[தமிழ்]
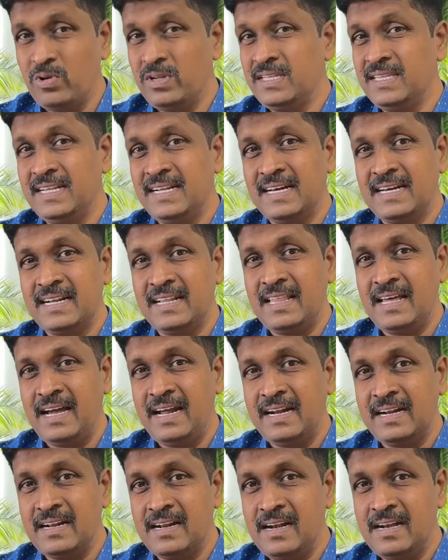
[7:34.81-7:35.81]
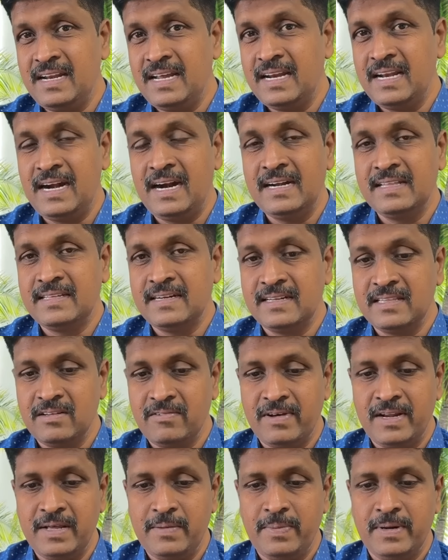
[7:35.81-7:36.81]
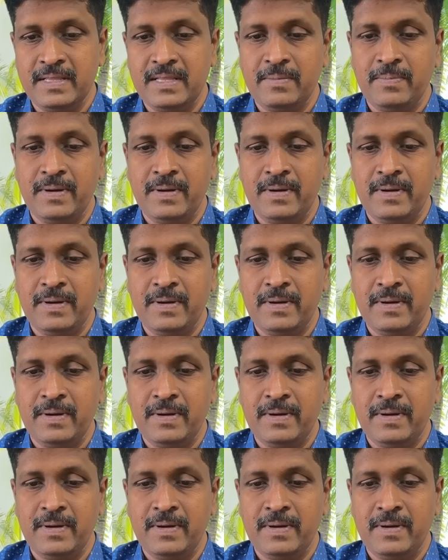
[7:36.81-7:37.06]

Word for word: குறைந்திருக்கிறதா என்றால் நீங்களே அடுத்தடுத்து வரைபடத்தை